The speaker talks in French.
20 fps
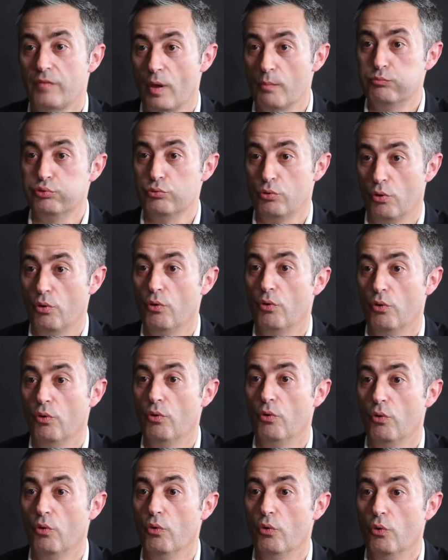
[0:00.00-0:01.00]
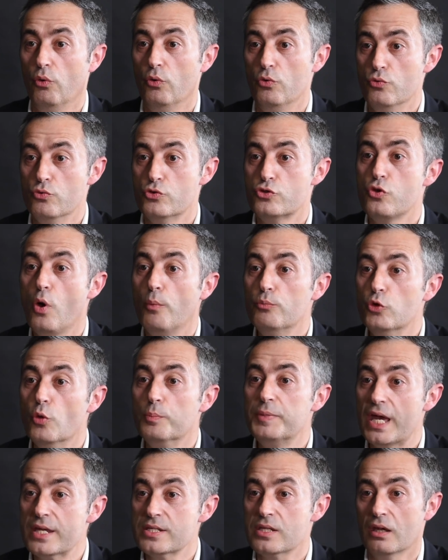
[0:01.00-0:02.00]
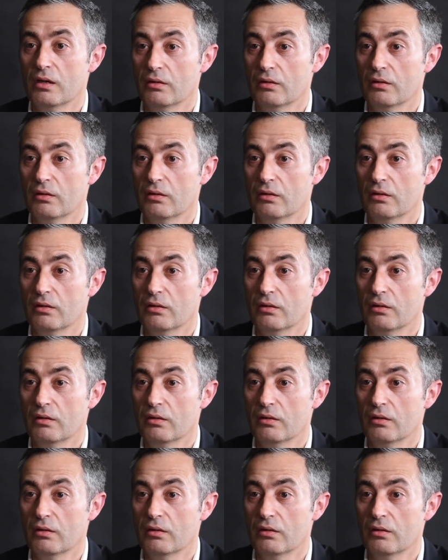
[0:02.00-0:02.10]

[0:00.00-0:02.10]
pour euh, une somme de pièces.